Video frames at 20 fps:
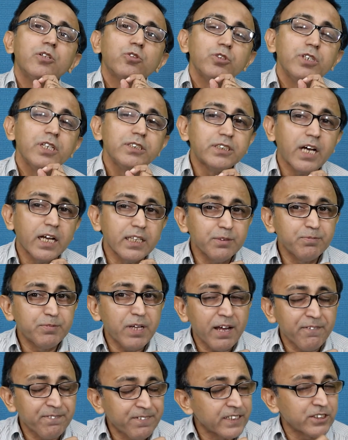तो ये
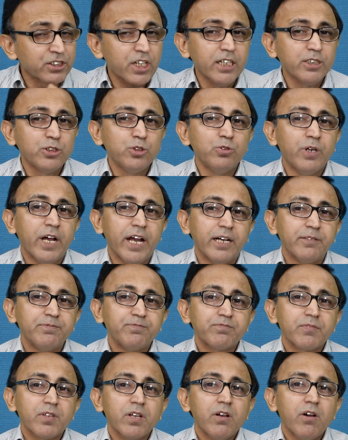जानबदार फैसला क्यों
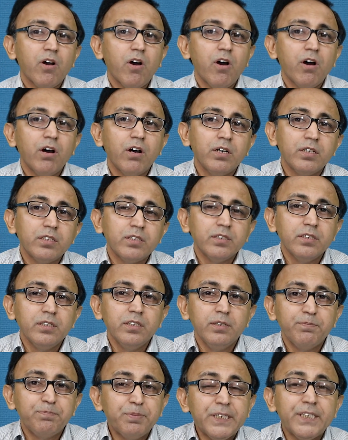है और
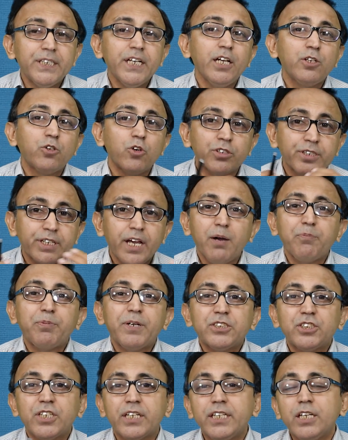पीटीआई को क्या
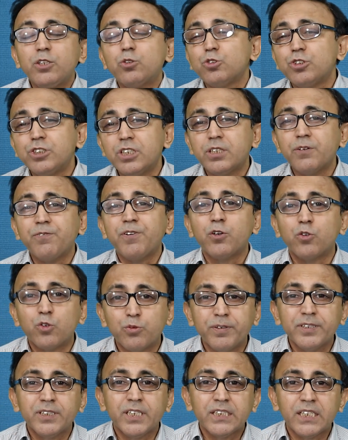परेशानी है दूसरी तरफ
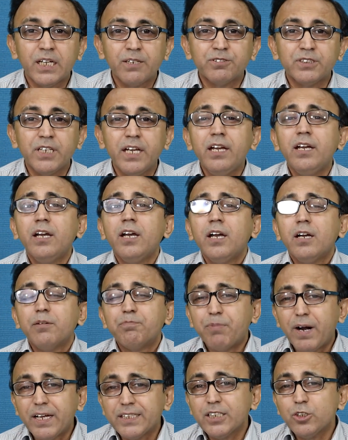हुकूमत की तरफ से
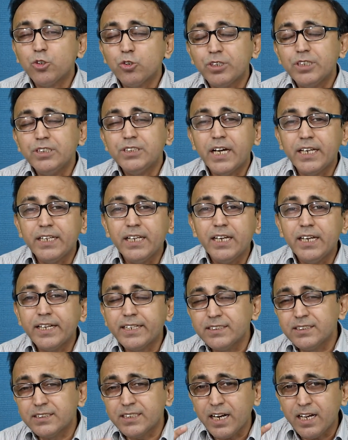बातें तो की जा रही हैं
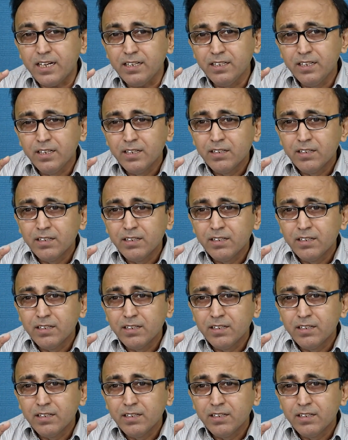लेकिन ज़रा